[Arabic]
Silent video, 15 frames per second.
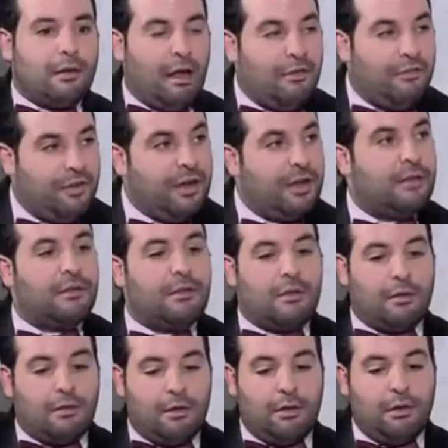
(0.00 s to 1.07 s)
كيفيه
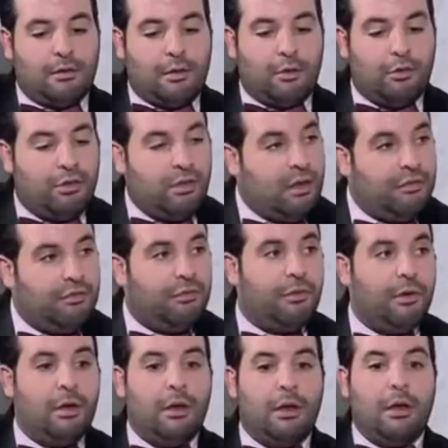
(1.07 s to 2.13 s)
آه،
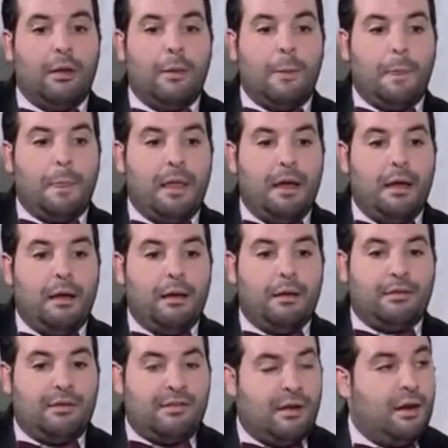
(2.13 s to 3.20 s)
توظيف
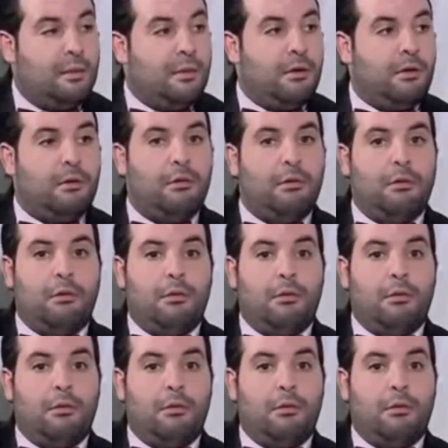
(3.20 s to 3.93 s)
ديزيليمون آه،